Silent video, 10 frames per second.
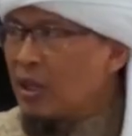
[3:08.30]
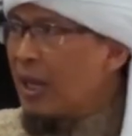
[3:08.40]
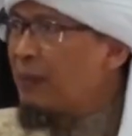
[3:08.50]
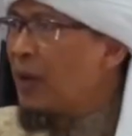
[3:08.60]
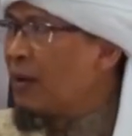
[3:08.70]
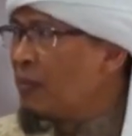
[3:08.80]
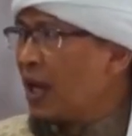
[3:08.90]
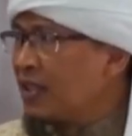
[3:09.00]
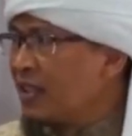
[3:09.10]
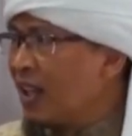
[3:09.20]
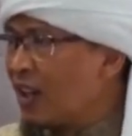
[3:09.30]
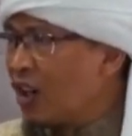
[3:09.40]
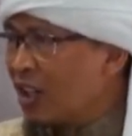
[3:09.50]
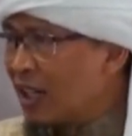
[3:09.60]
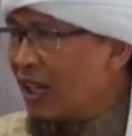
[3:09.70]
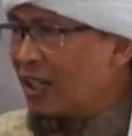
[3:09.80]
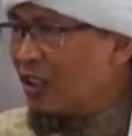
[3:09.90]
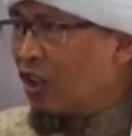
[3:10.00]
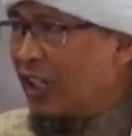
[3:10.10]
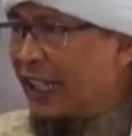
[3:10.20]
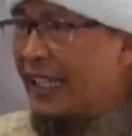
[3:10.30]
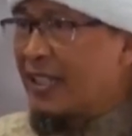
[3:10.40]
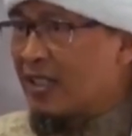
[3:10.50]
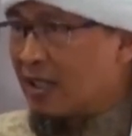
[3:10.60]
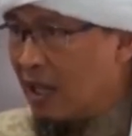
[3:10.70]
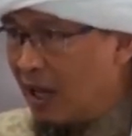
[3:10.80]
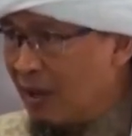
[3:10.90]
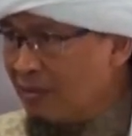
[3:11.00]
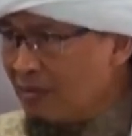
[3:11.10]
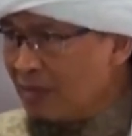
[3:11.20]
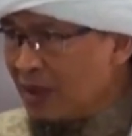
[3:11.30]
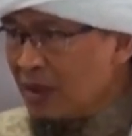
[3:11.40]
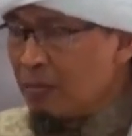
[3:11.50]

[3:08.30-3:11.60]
berapa banyak orang non-Islam